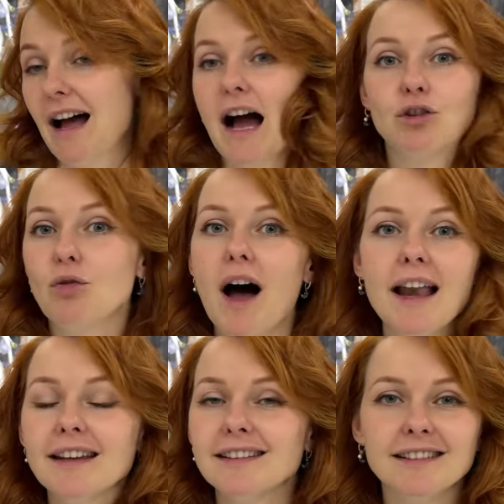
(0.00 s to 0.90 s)

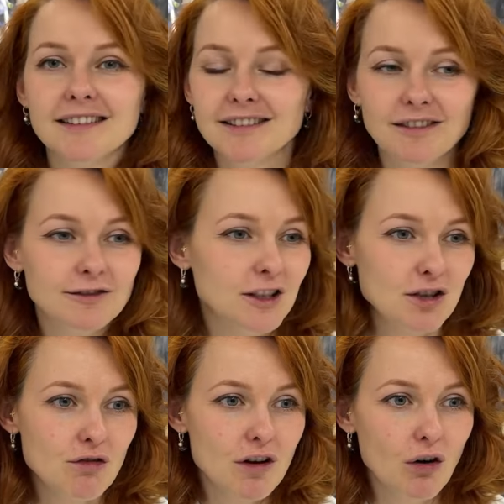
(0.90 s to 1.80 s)
актуален,
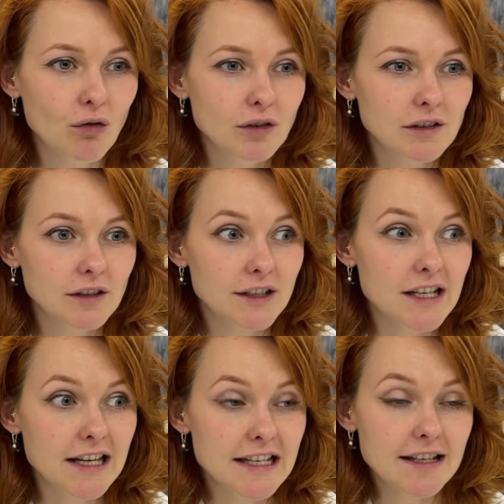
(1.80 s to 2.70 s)
насколько он
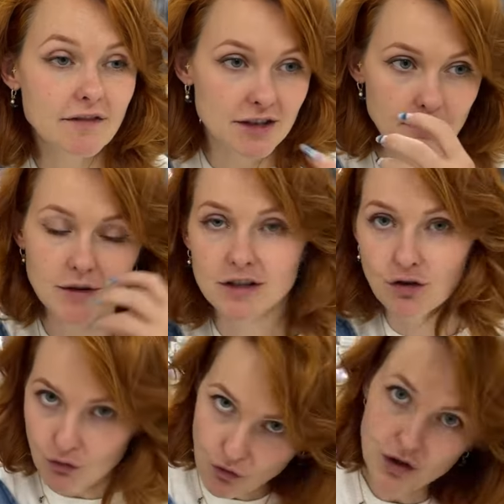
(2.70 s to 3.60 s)
и совсем с
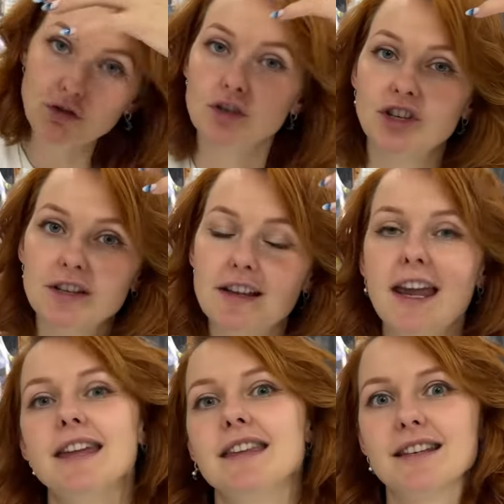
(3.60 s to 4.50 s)
другой точки
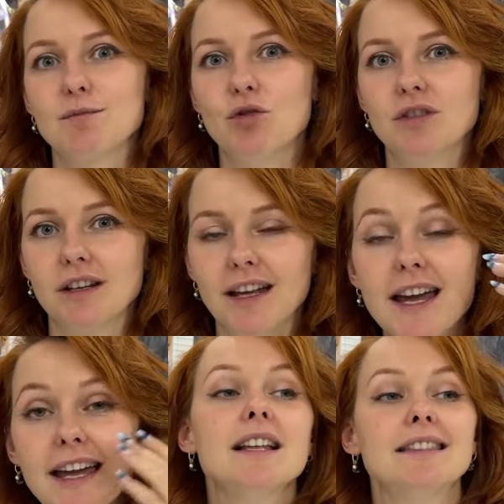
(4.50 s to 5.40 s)
зрения смотрит.
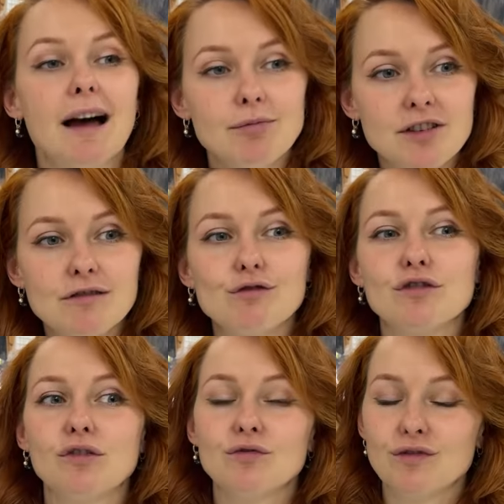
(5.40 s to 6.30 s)
Там, где
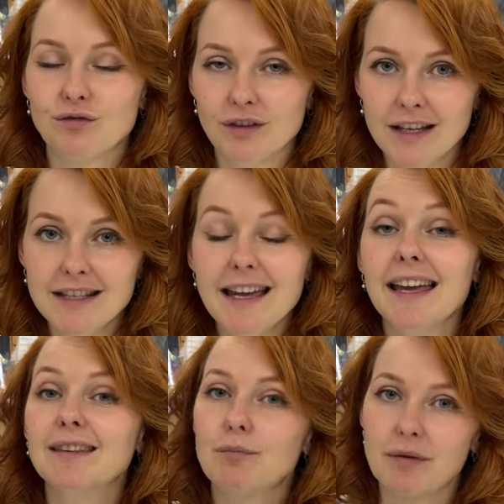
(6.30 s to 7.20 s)
сложно, нужно туда идти,
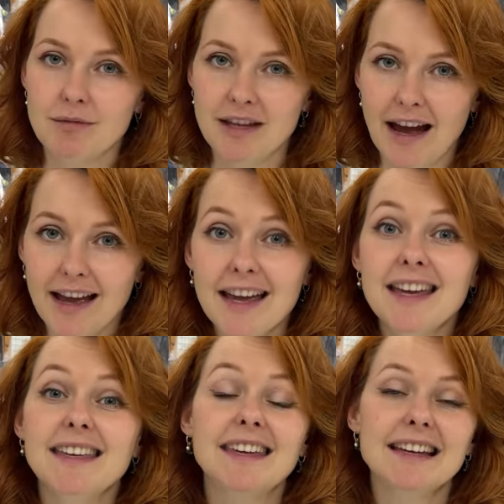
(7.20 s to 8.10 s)
это про меня.
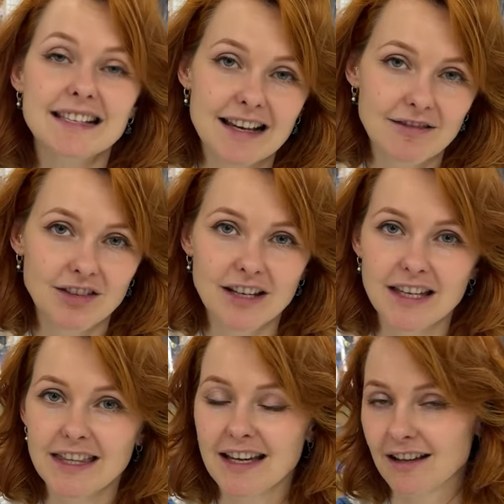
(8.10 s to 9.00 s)
Если
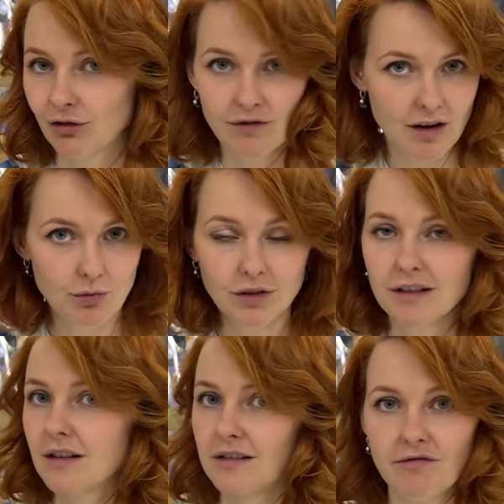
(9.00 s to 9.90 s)
вы не готовы
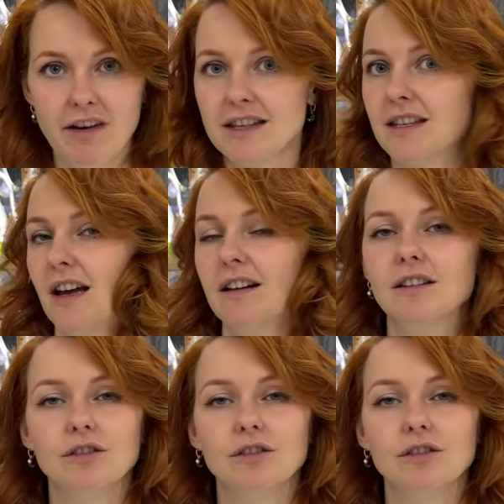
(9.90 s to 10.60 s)
работать и развиваться